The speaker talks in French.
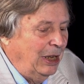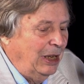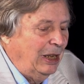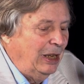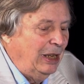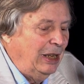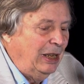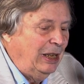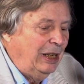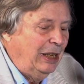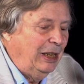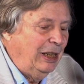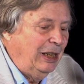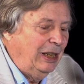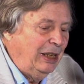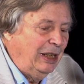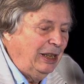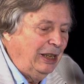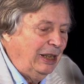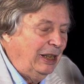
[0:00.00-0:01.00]

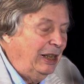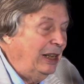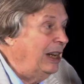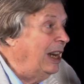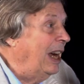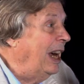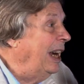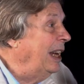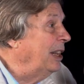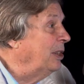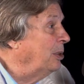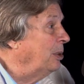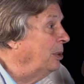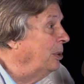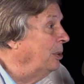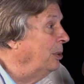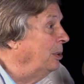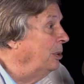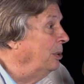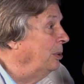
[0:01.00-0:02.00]
les,
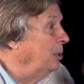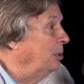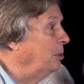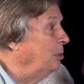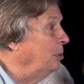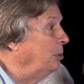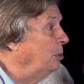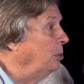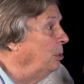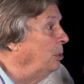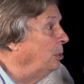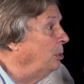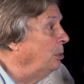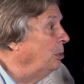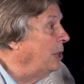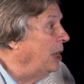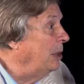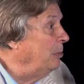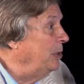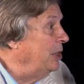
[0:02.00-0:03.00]
lettres, tout, le,
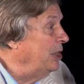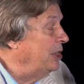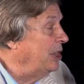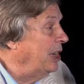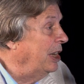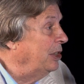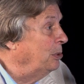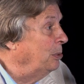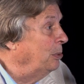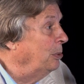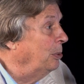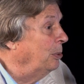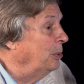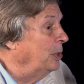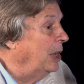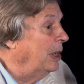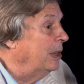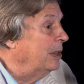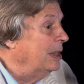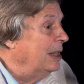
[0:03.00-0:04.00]
toute l'administration qu'on
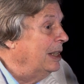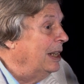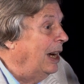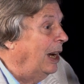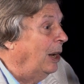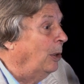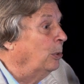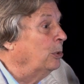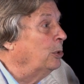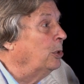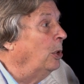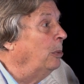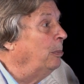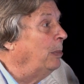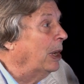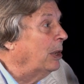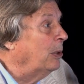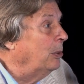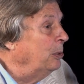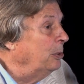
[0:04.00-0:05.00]
a. on ne rend
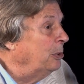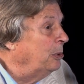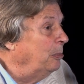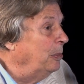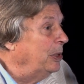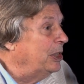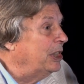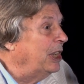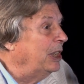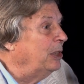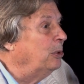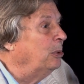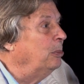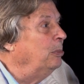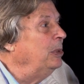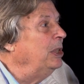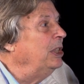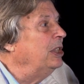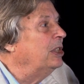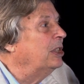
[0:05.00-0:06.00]
pas compte, mais cette
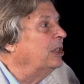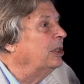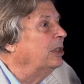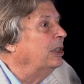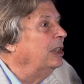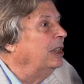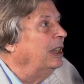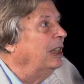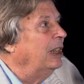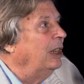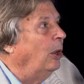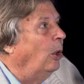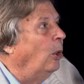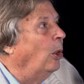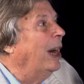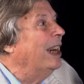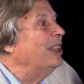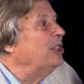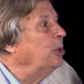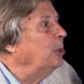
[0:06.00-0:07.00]
mise en
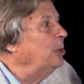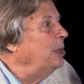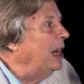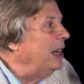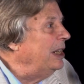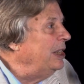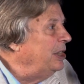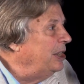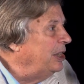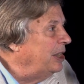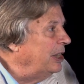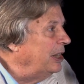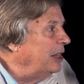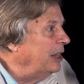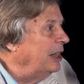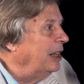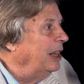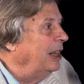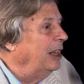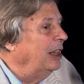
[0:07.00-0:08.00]

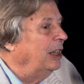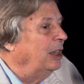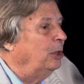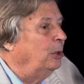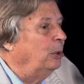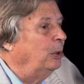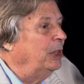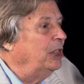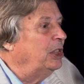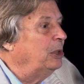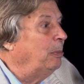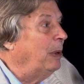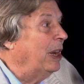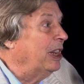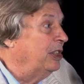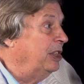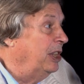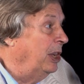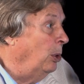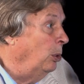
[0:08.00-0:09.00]
rationalité de
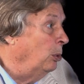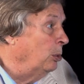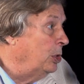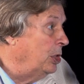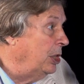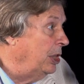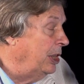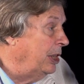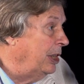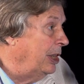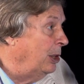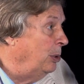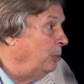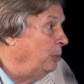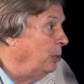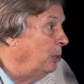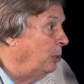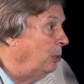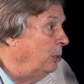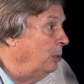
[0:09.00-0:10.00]
l'espace dérangé qui est le
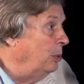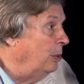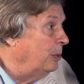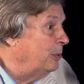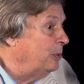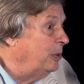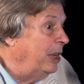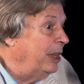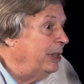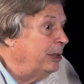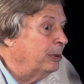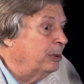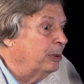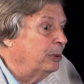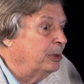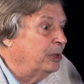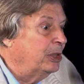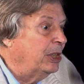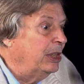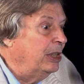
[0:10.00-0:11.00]
bureau, en fait,
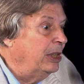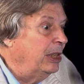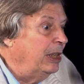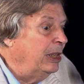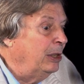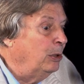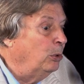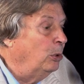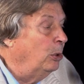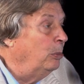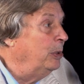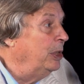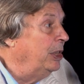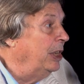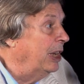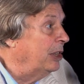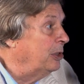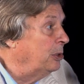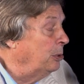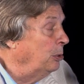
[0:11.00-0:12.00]
euh, c'est né de
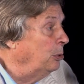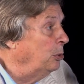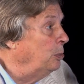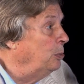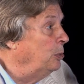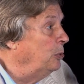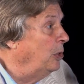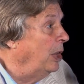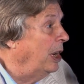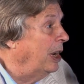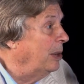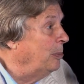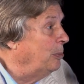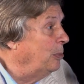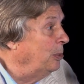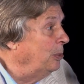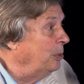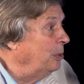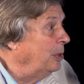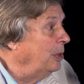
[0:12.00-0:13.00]
l'obligation de pouvoir
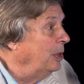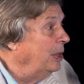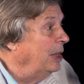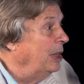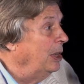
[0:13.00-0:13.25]
répondre